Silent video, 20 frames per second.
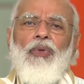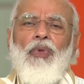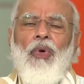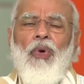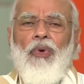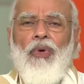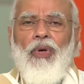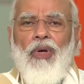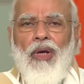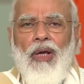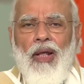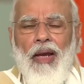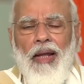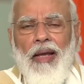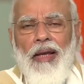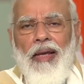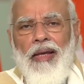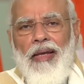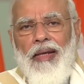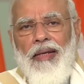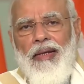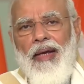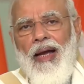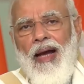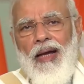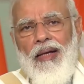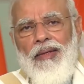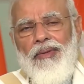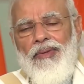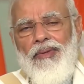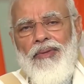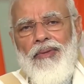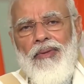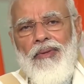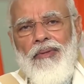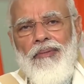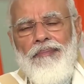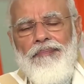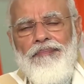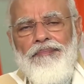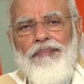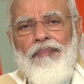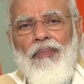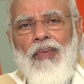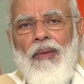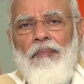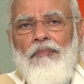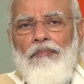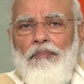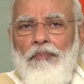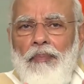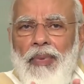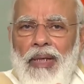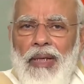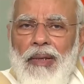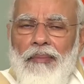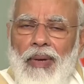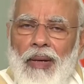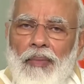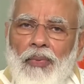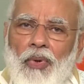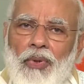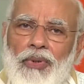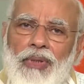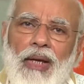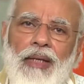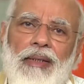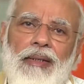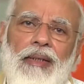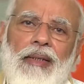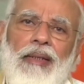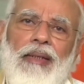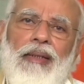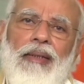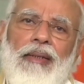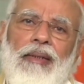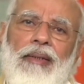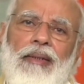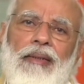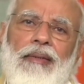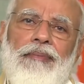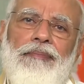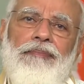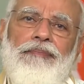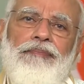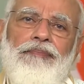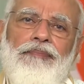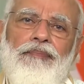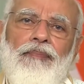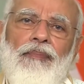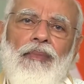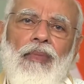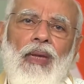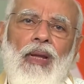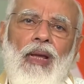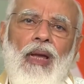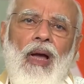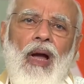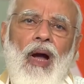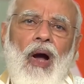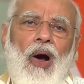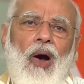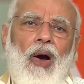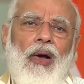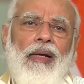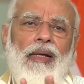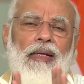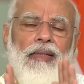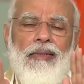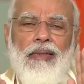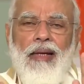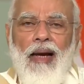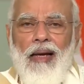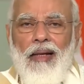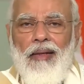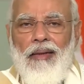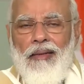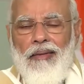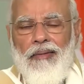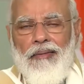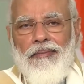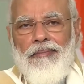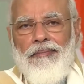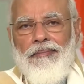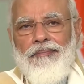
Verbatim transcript: तो ग्रे एरियाज मिनिमम हो जाते हैं और इस कारण